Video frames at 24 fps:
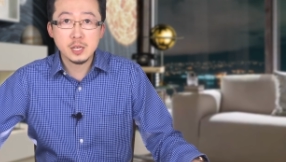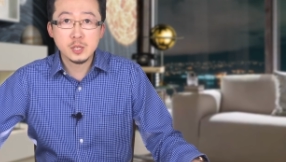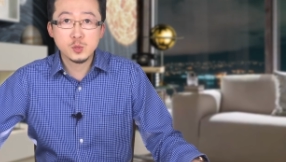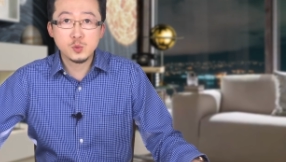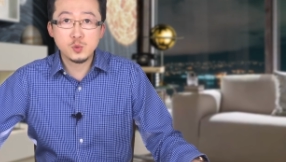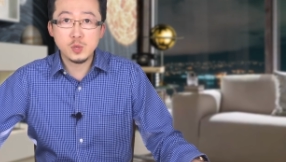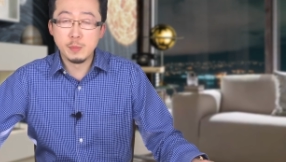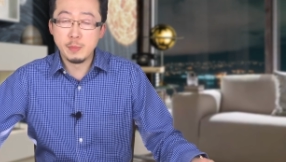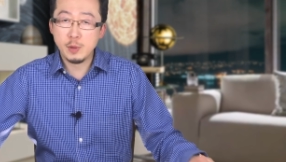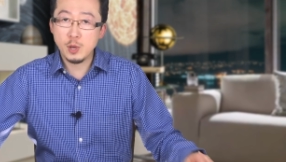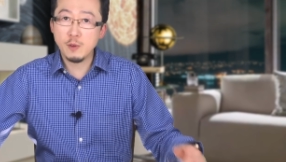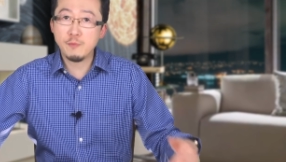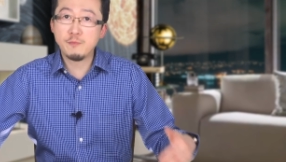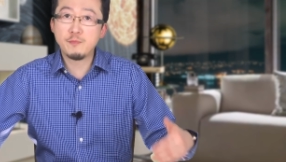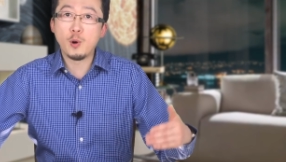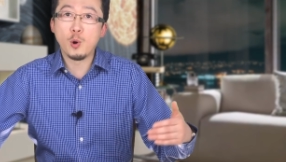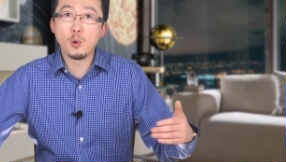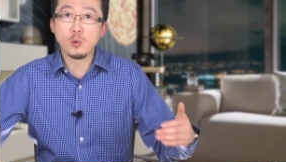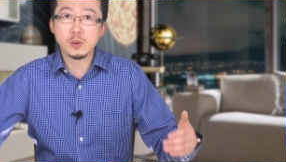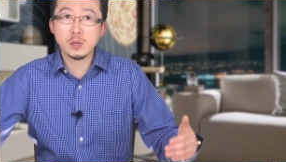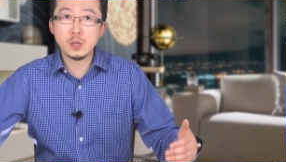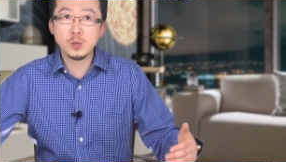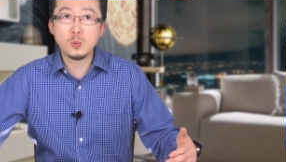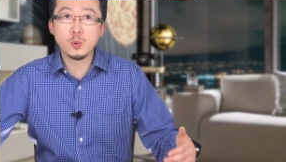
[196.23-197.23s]
也没有否
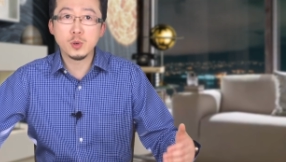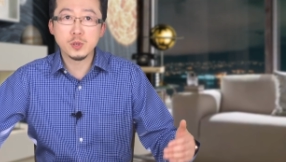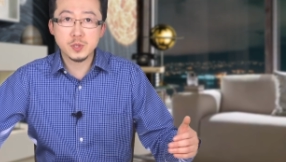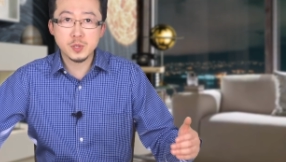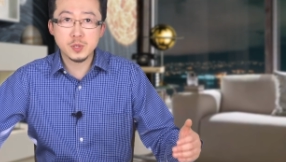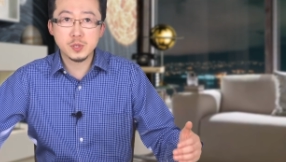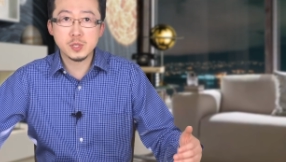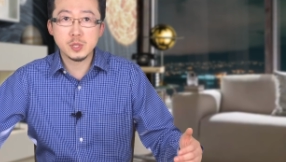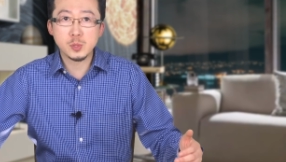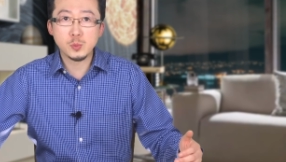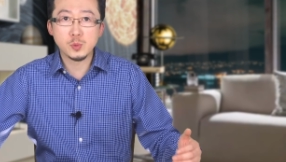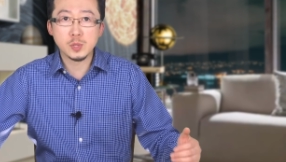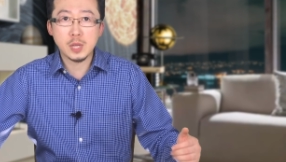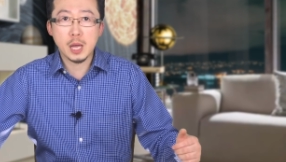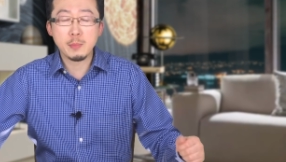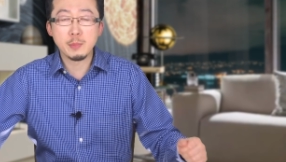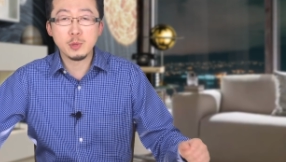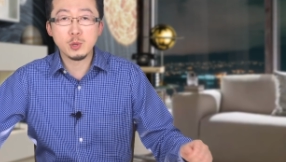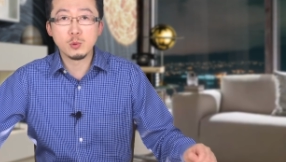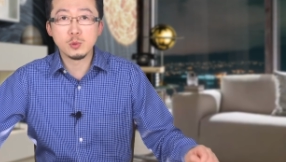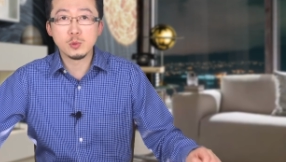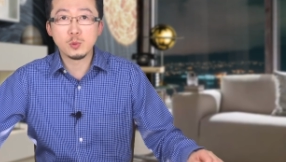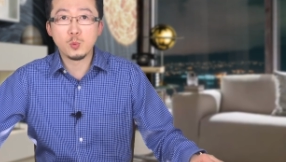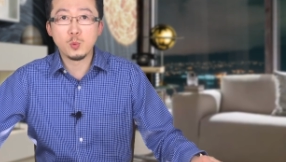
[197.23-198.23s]
认过自己与他们
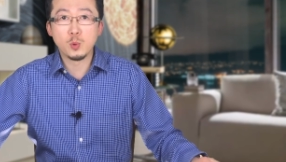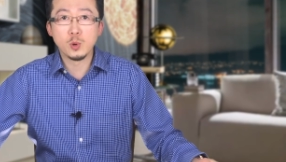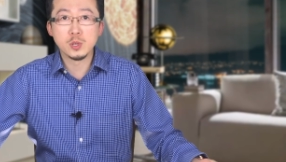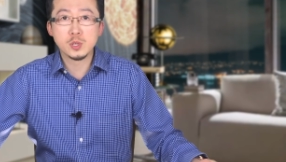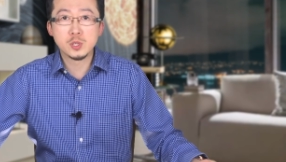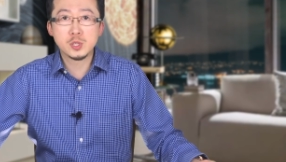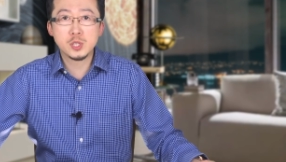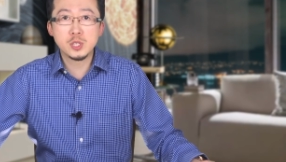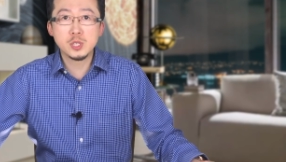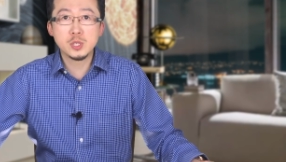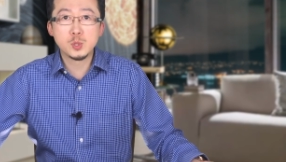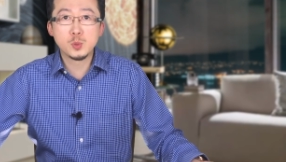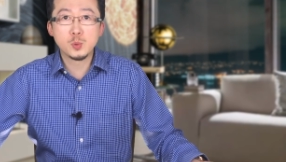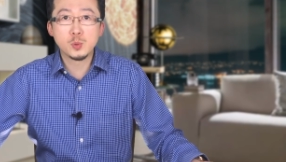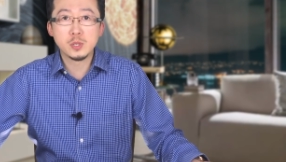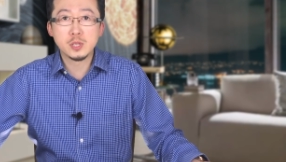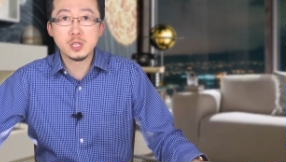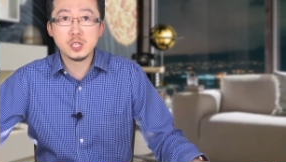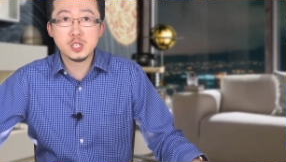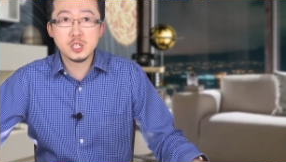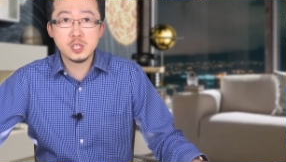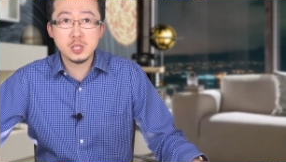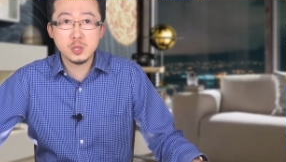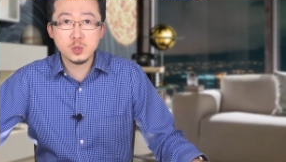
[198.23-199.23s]
有过近距离的
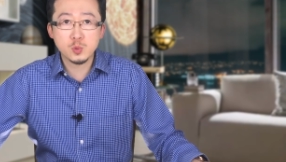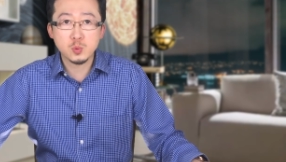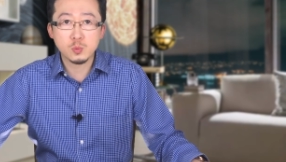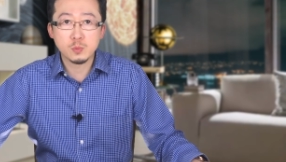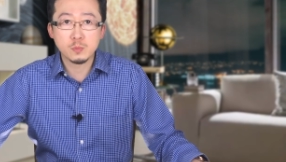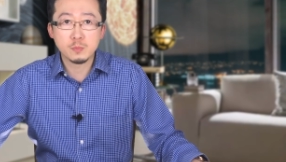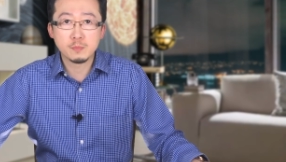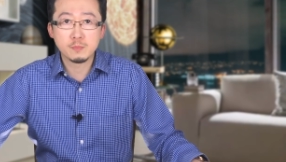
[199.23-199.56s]
接触。